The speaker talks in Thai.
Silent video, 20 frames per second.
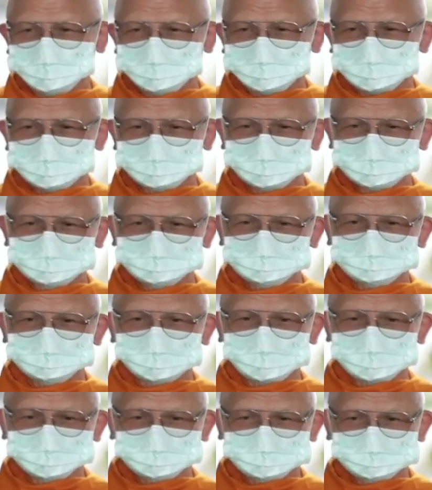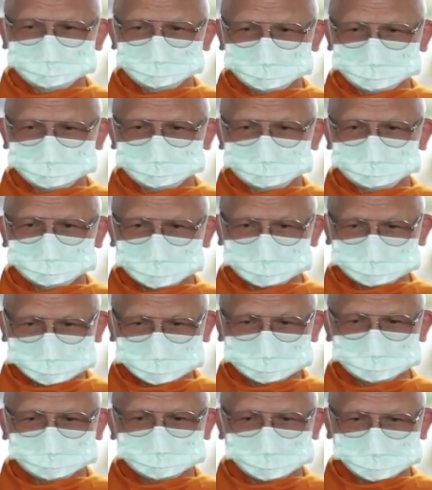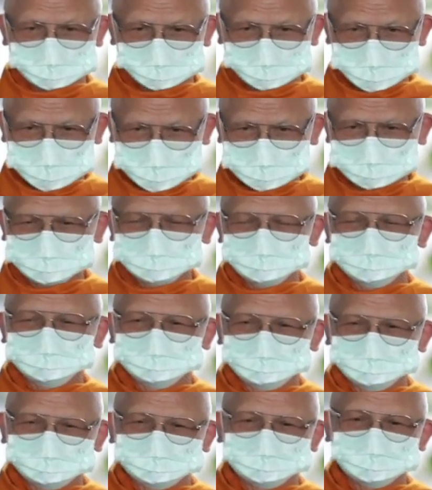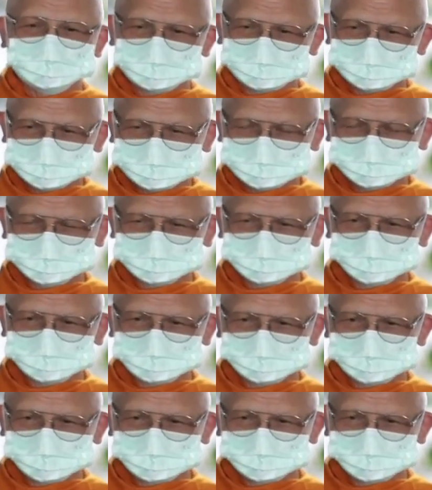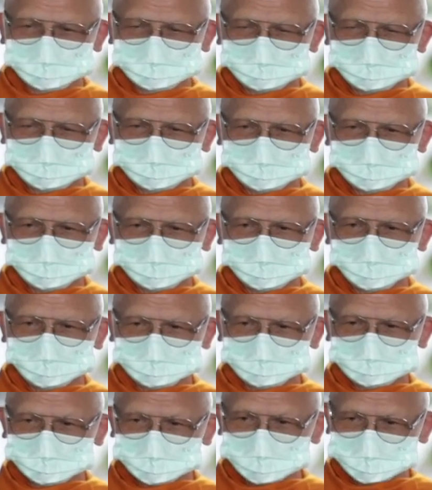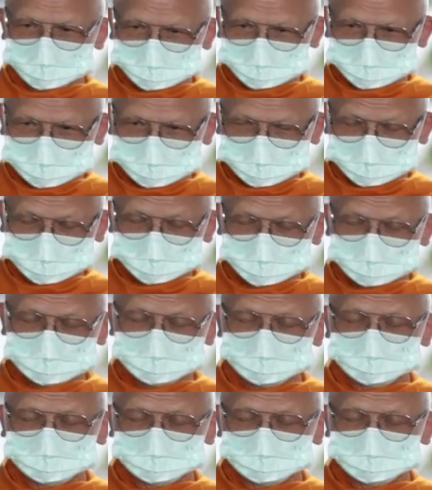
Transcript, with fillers: รักษาจิตประพัดสอนไว้ นั่นคืออบรมจิตหรือจิตต